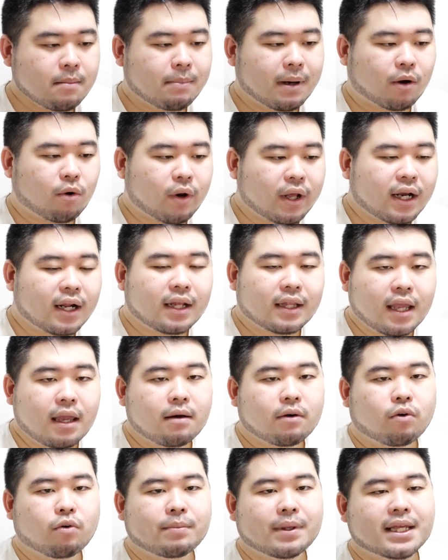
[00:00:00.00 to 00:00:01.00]
まあ、これから
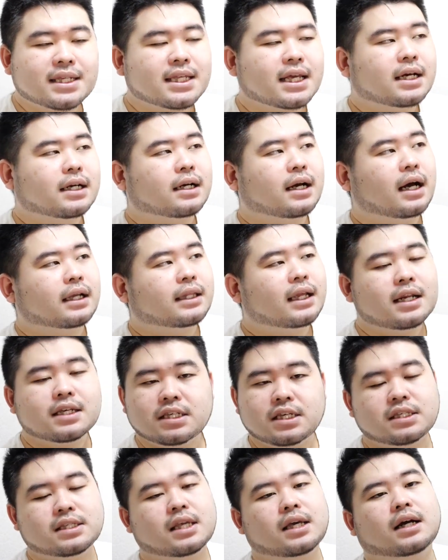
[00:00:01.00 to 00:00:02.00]
ね、こう皆さんが新
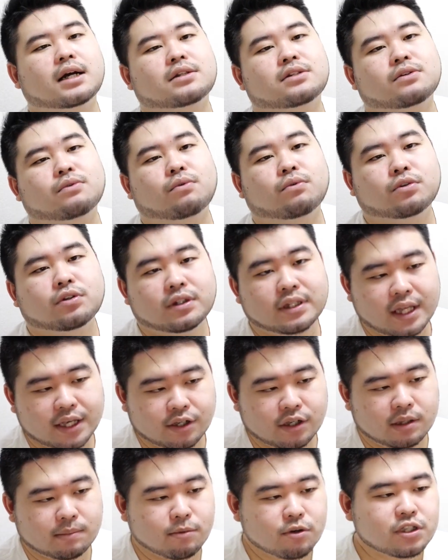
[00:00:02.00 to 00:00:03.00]
しい生活を送ってい
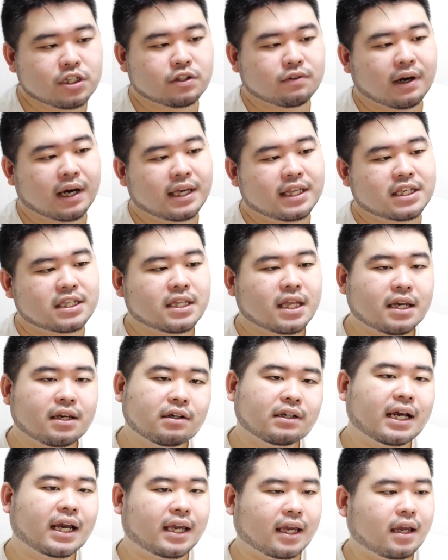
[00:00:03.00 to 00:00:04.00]
く、もしくは1年
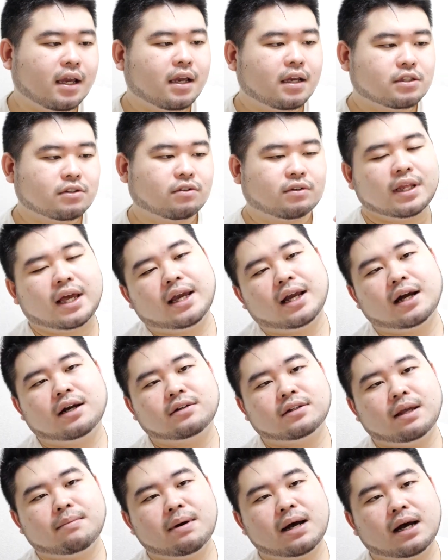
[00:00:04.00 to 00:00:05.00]
ぐらい、その大
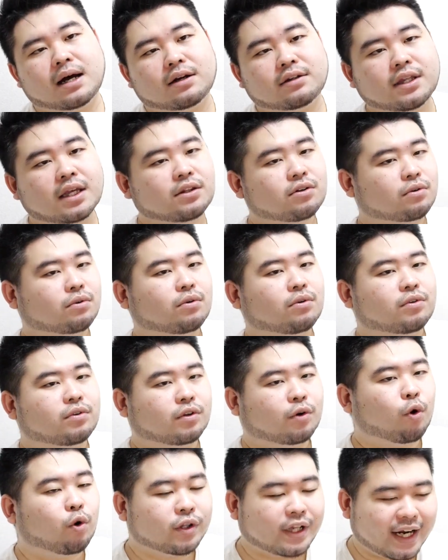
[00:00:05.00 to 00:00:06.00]
学でまあある程度
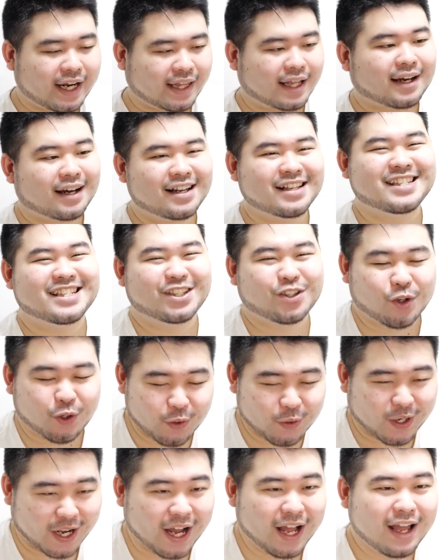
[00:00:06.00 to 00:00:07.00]
こう、こなれた感じと
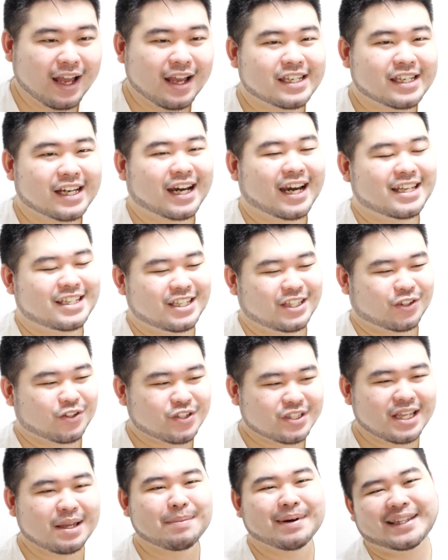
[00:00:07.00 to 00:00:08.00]
いうか、社会人と
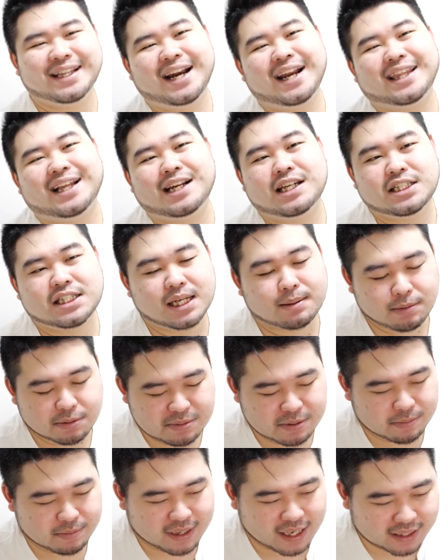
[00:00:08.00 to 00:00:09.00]
してまあ慣れたりした部
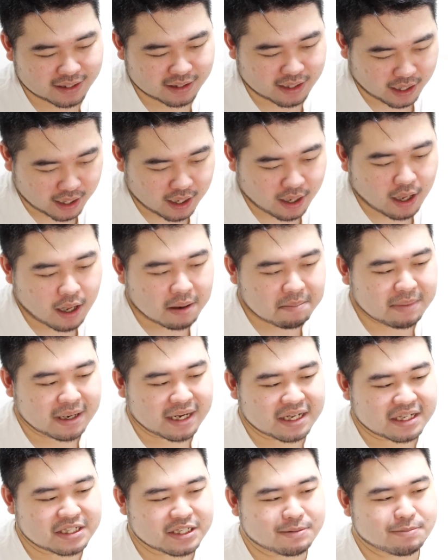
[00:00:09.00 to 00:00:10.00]
分もあって、
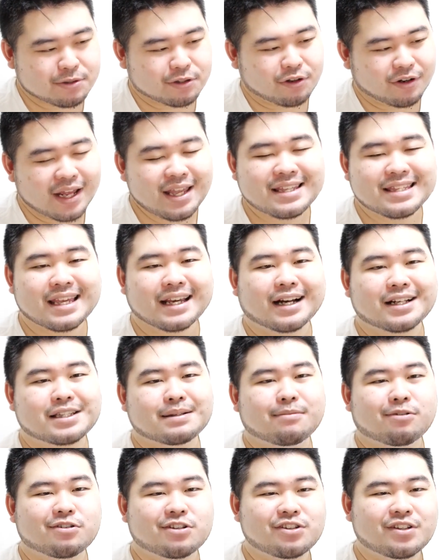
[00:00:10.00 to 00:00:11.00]
まあ自分のね、生
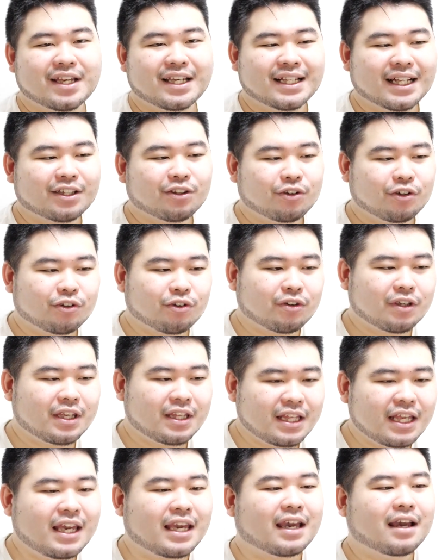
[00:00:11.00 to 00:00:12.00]
活も落ちてきたという時
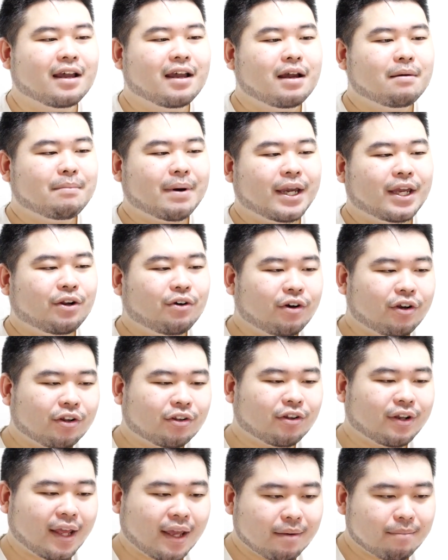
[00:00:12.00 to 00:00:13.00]
に、まあいろいろ
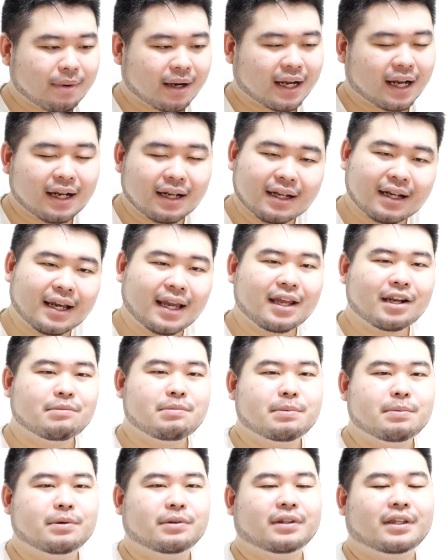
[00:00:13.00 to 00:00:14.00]
とね、まあ、考える
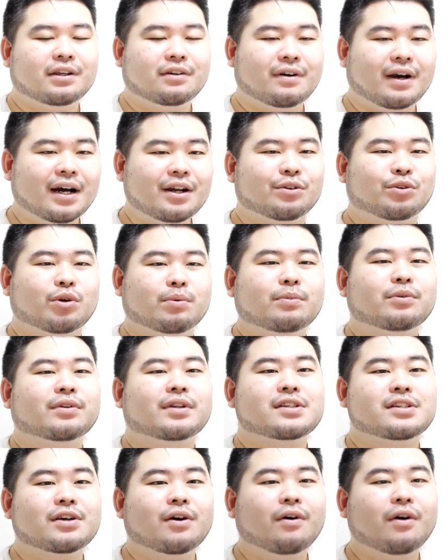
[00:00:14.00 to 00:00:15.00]
部分っていうのはあると思うん
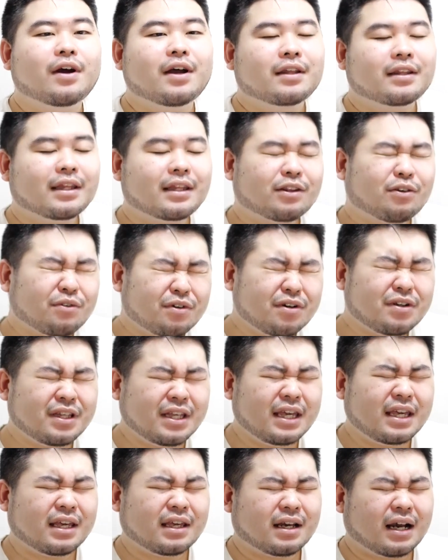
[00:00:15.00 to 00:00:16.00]
ですよ。で特
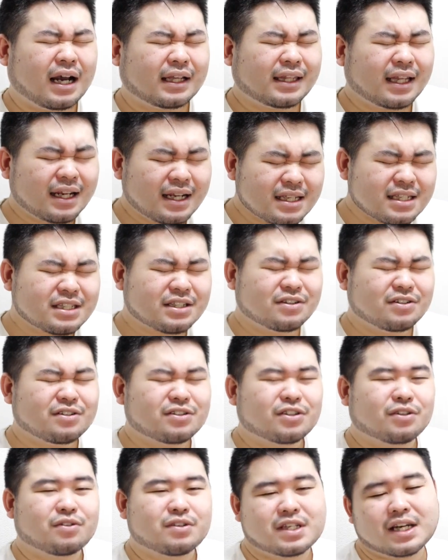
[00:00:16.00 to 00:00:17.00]
に新し
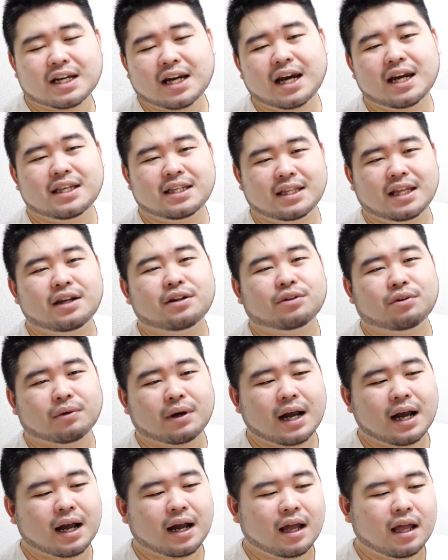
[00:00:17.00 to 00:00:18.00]
くその社会に出ると
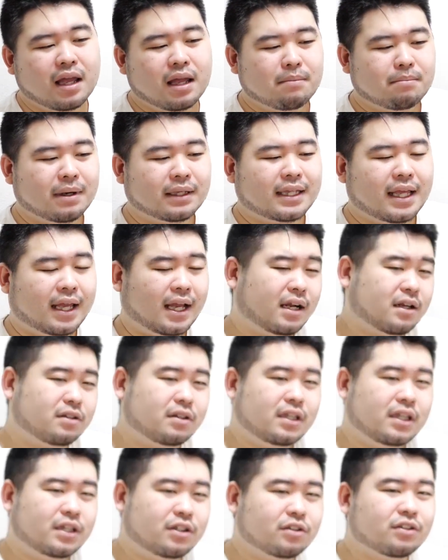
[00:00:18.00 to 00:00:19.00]
か、まあ、大学
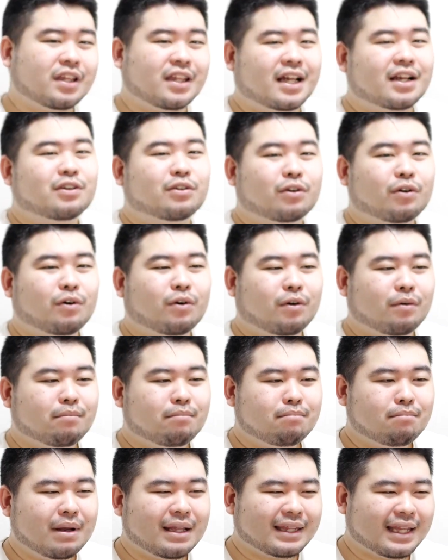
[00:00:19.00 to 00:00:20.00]
に行くってなる
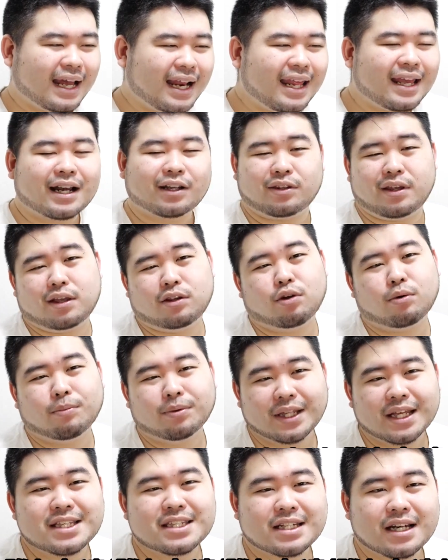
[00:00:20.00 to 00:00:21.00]
と、まあ、誰かで
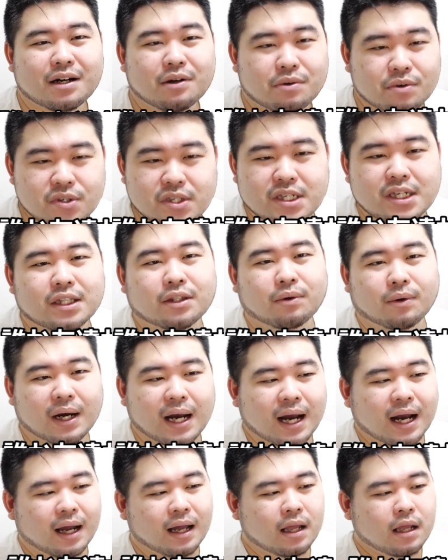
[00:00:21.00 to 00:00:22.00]
友達が欲しいと
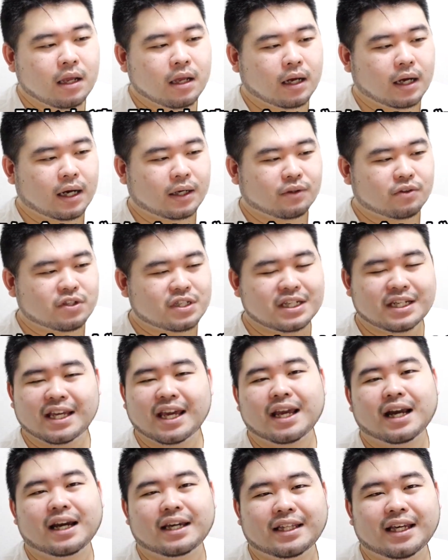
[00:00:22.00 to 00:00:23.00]
か、あの、知
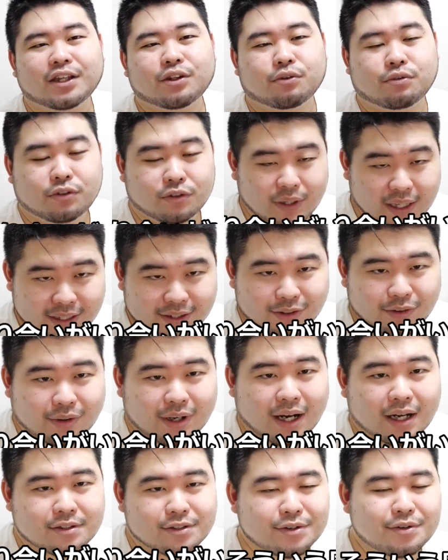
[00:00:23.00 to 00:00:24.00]
り合いがいないと不安と
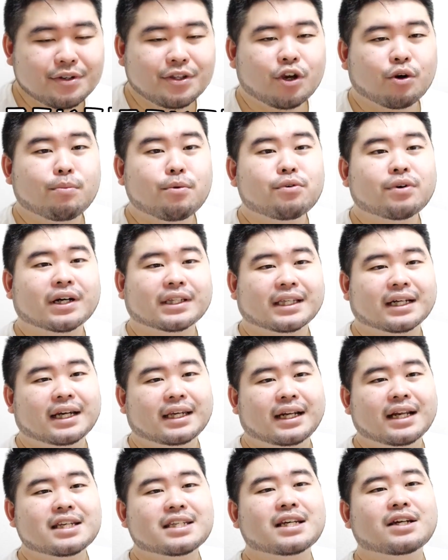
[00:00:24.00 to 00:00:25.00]
か、そういうふうに思う方
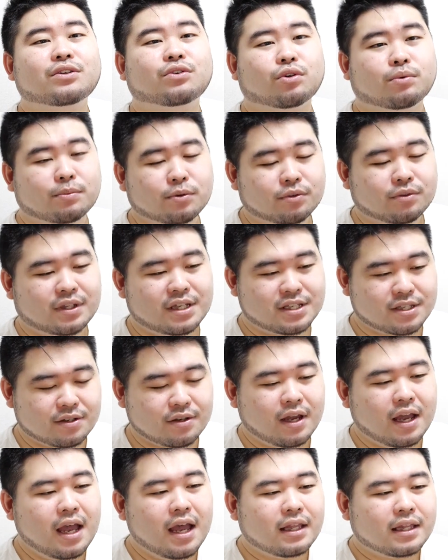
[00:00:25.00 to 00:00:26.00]
がいらっしゃると思うんで
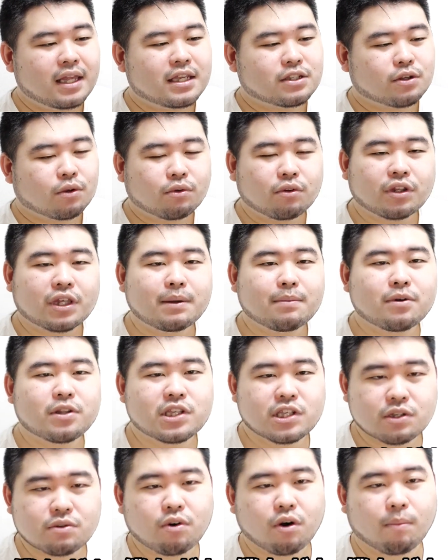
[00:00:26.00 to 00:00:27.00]
す。で、その気持
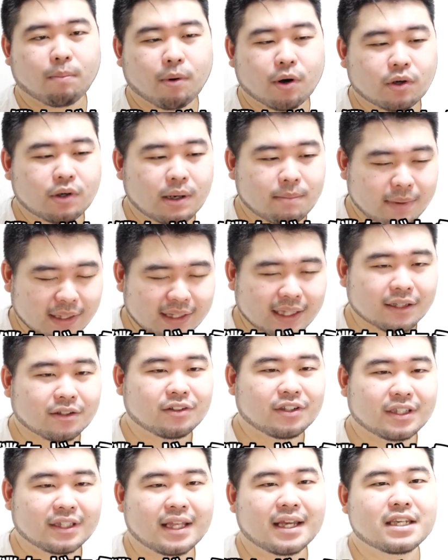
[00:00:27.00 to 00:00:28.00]
ちを僕は全
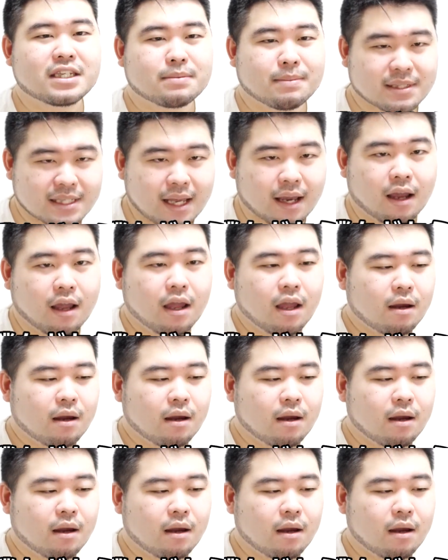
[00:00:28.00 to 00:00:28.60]
く否定しません。